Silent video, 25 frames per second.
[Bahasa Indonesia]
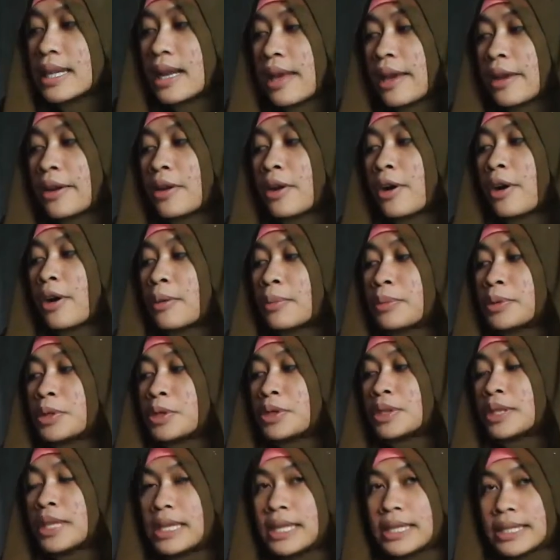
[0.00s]
kind of
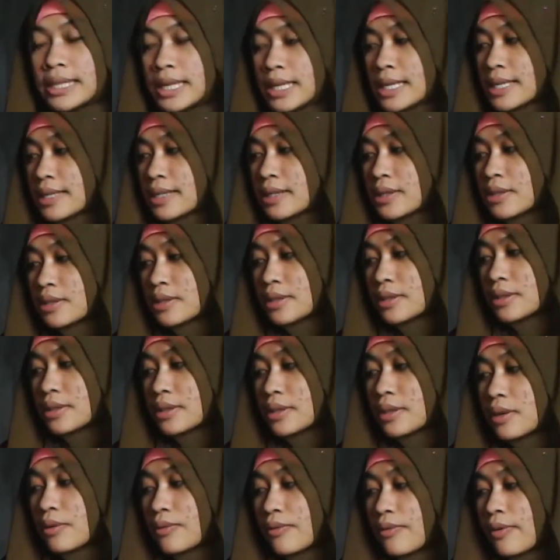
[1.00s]
utility serve
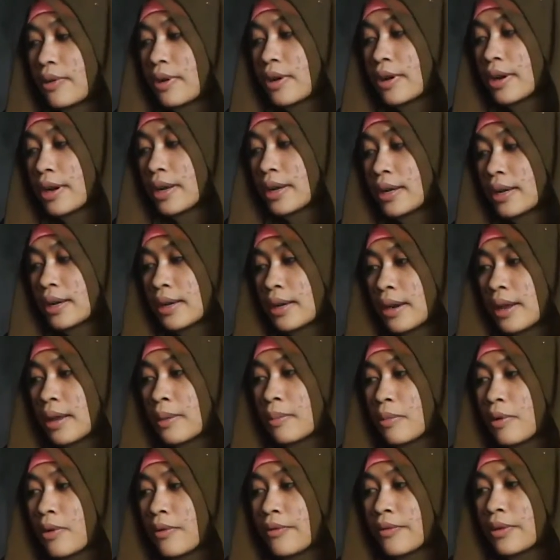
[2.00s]
for a uh,
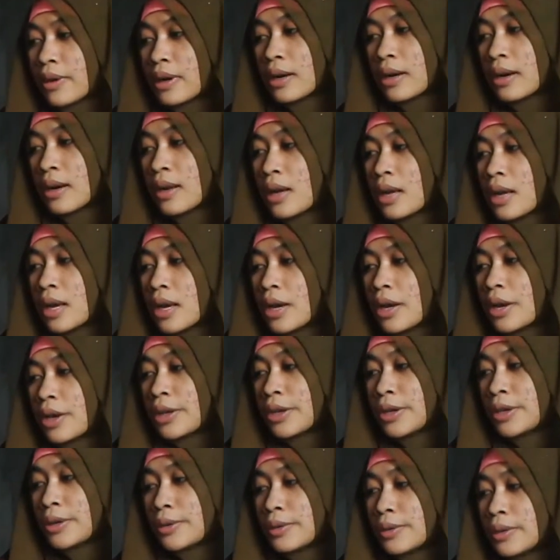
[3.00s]
removal
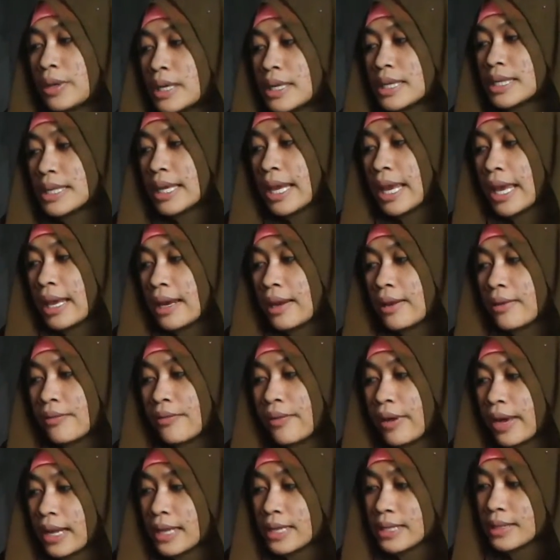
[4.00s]
uniscary
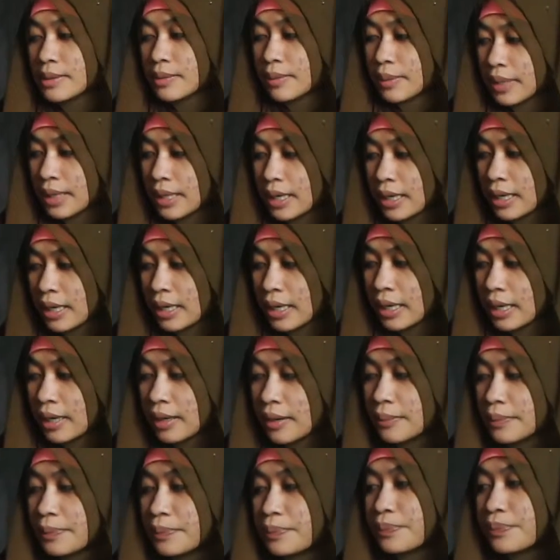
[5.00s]
file seperti
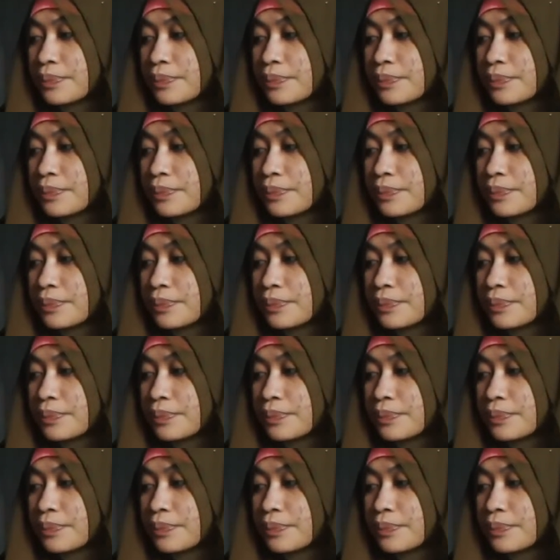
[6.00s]
ini